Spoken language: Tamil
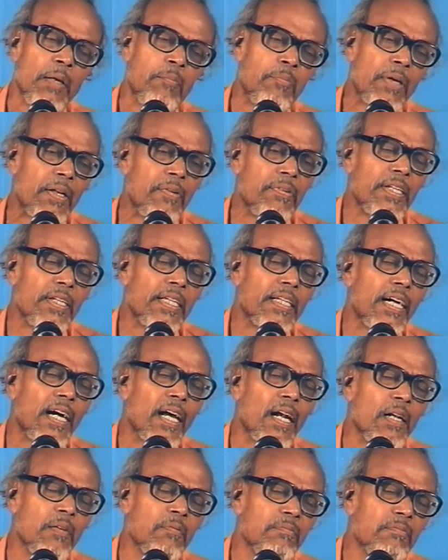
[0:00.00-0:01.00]
பிறவிக்கு
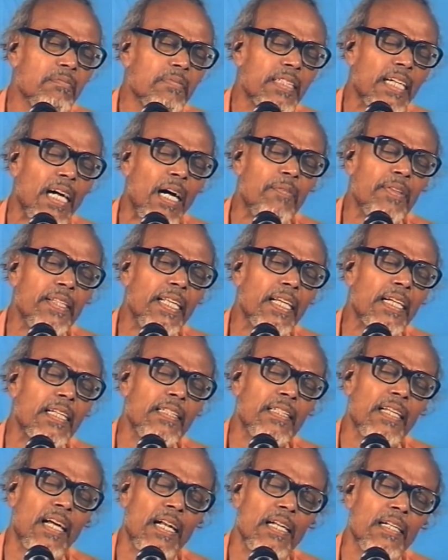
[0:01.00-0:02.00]
காரணம்
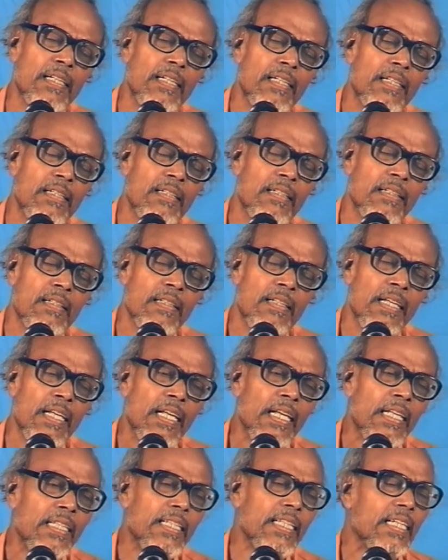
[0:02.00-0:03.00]
காமதேகம்தான்
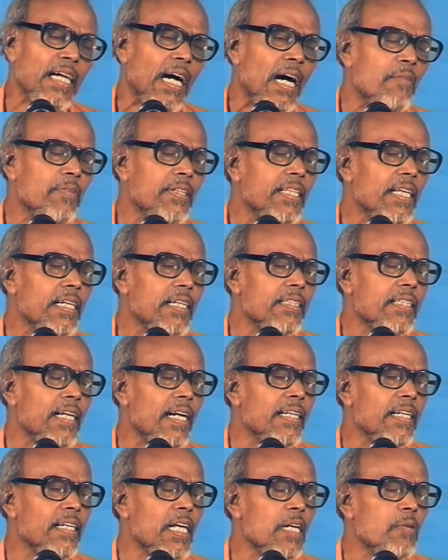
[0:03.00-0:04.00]
சரி
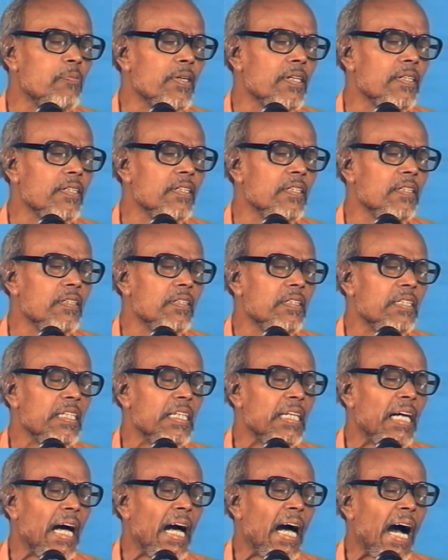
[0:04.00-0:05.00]
காமதேகத்தால் என்ன ஏற்படுது
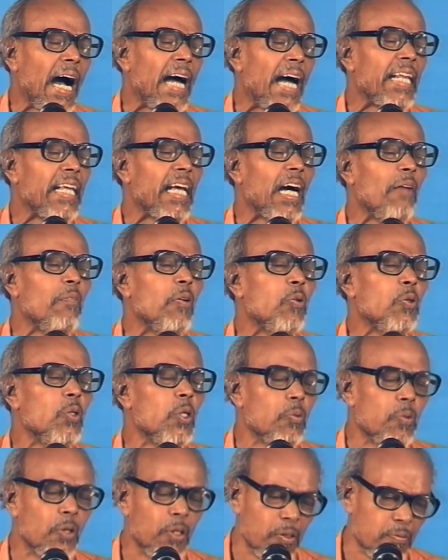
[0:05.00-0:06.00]
அறியாமை உண்டு
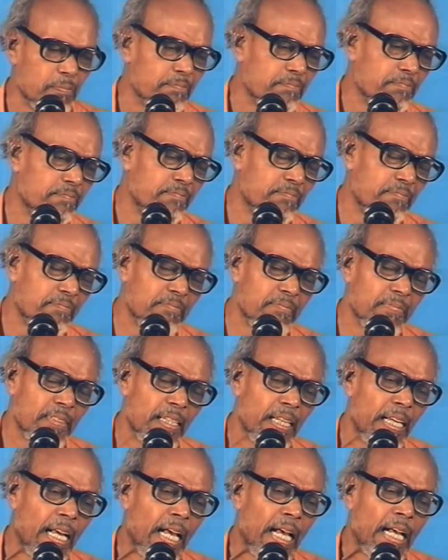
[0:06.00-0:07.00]
உண்ணும்
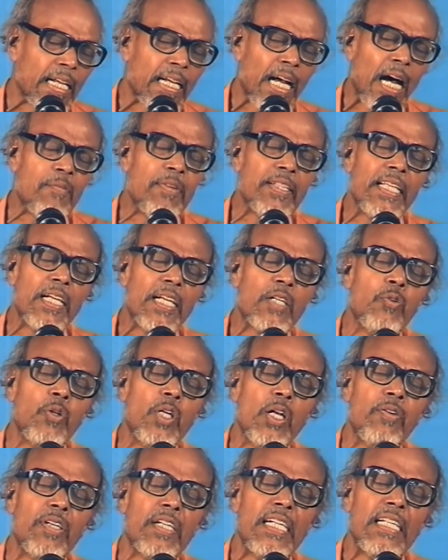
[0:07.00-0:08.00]
காமதேகம்
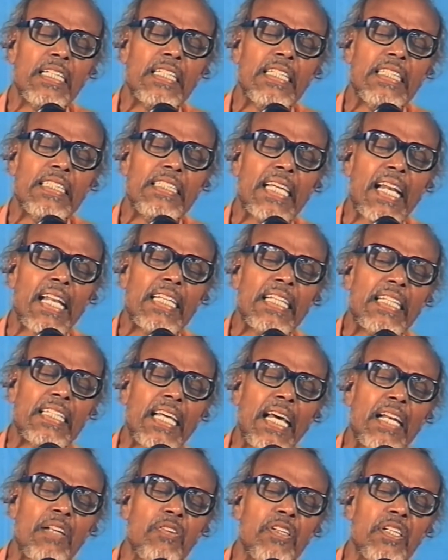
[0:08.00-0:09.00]
உள்ளவர்களுக்கு சிறந்த
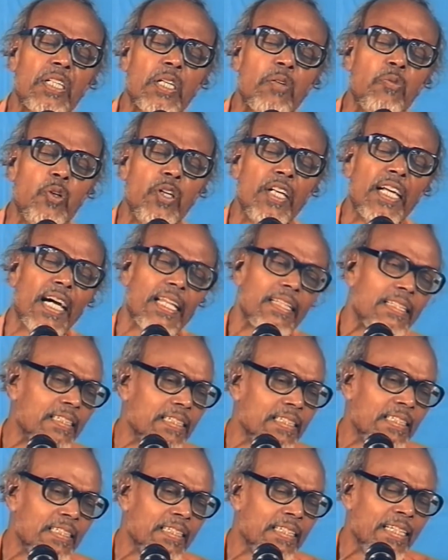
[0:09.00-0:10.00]
அறிவு இருக்க முடியாது
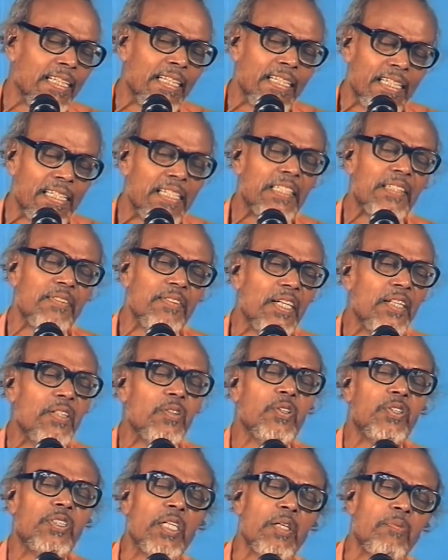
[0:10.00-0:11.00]
இருக்கும் ஏதோ
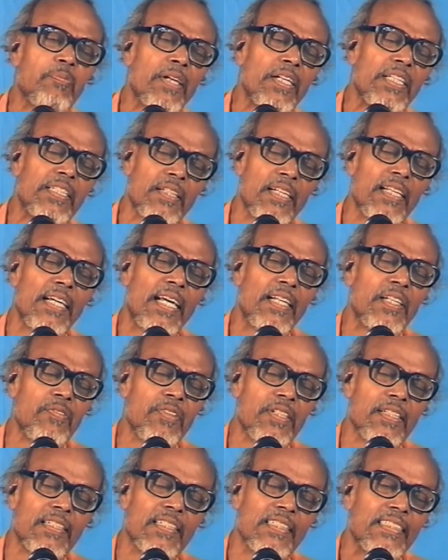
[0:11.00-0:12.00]
ஒரு சில பரிசில அறிவு
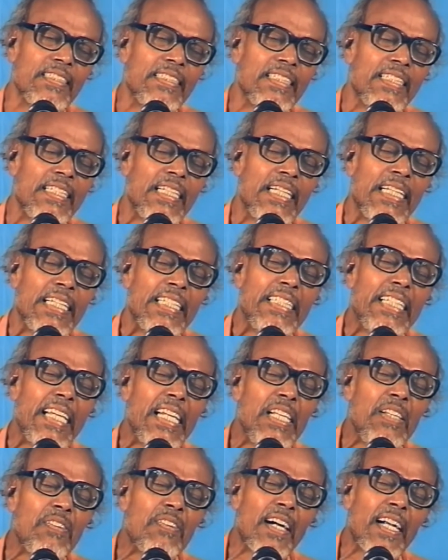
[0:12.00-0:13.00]
இருக்கும்
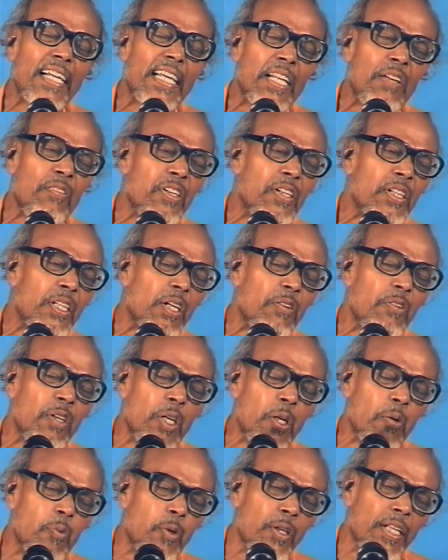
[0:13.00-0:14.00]
தெளிவான அறிவு இருக்கவே
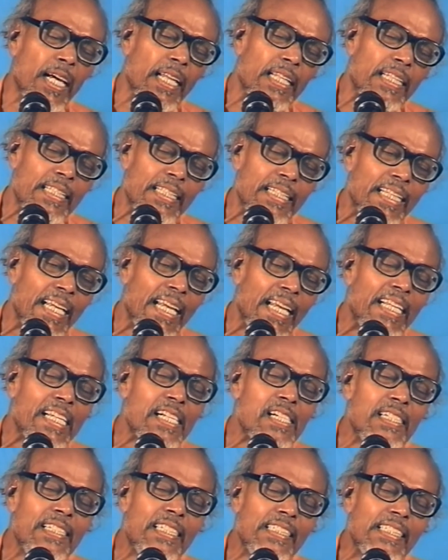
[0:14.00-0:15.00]
முடியாது ஏன்
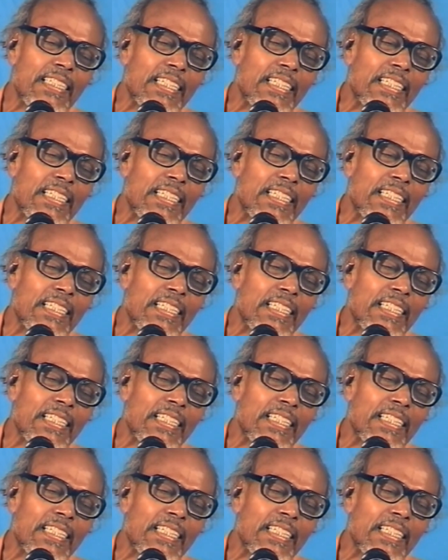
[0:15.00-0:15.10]
இருட்டு